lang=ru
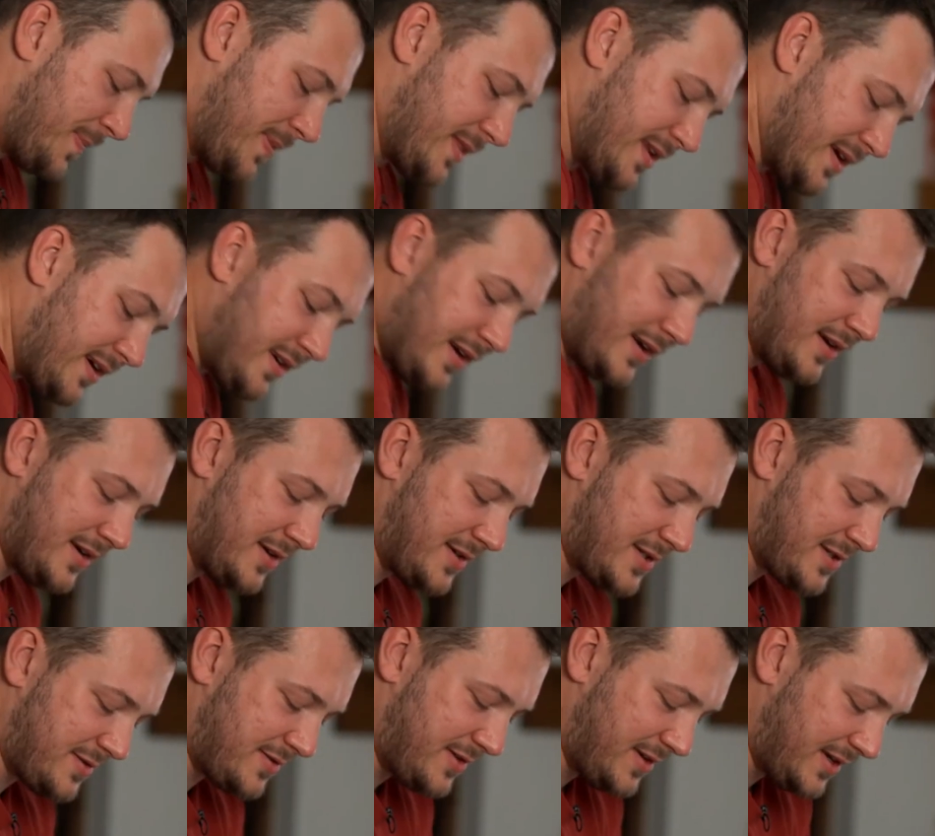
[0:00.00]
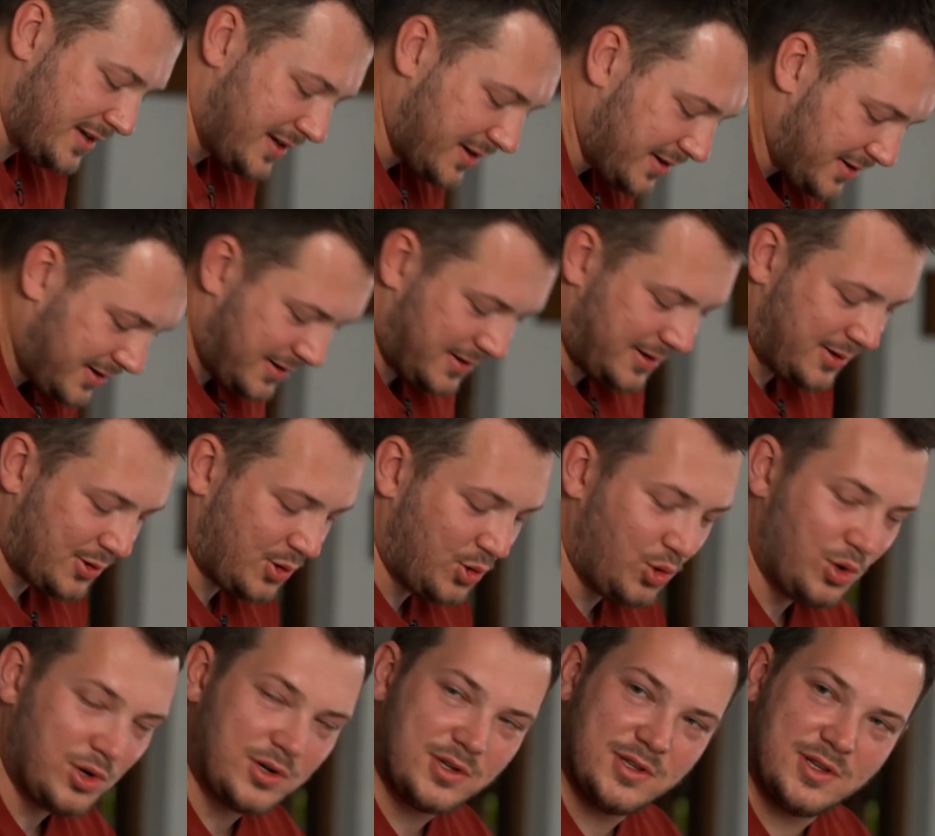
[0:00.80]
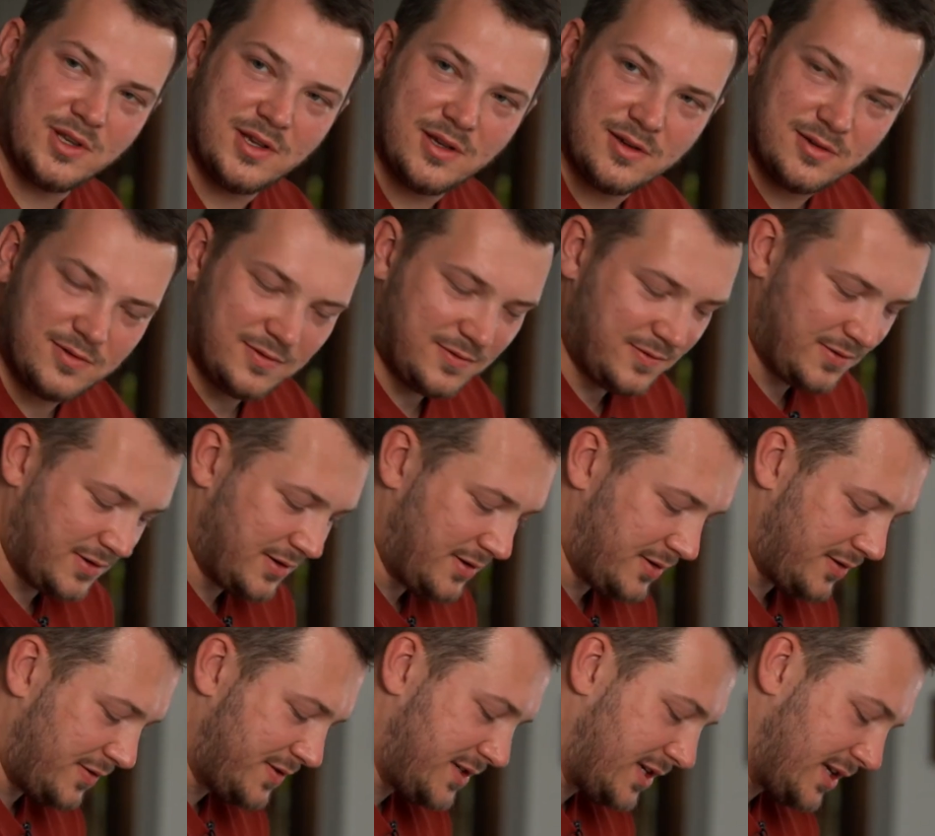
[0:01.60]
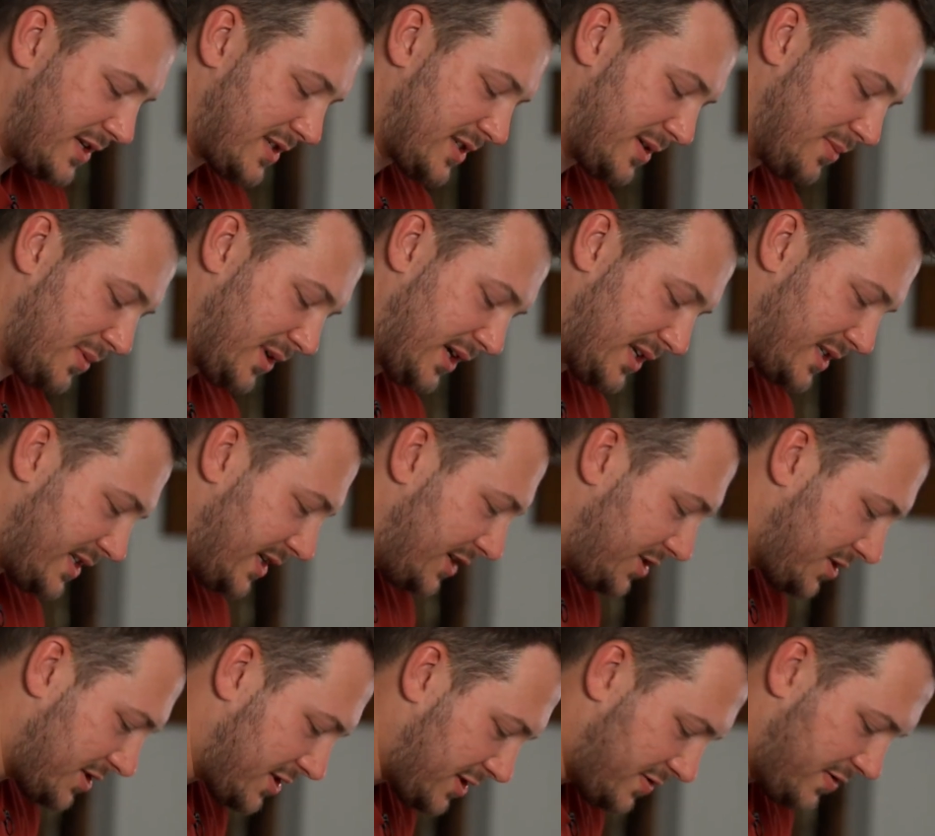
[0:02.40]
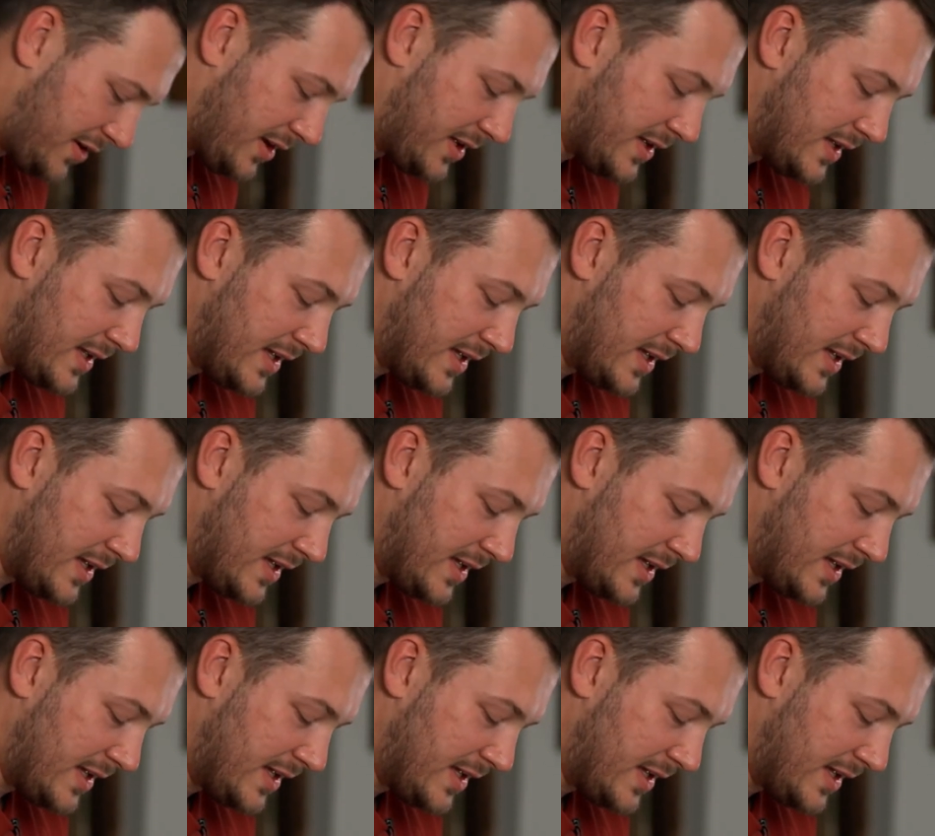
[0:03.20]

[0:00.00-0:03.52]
э, свои э, корни в, в терском казачестве.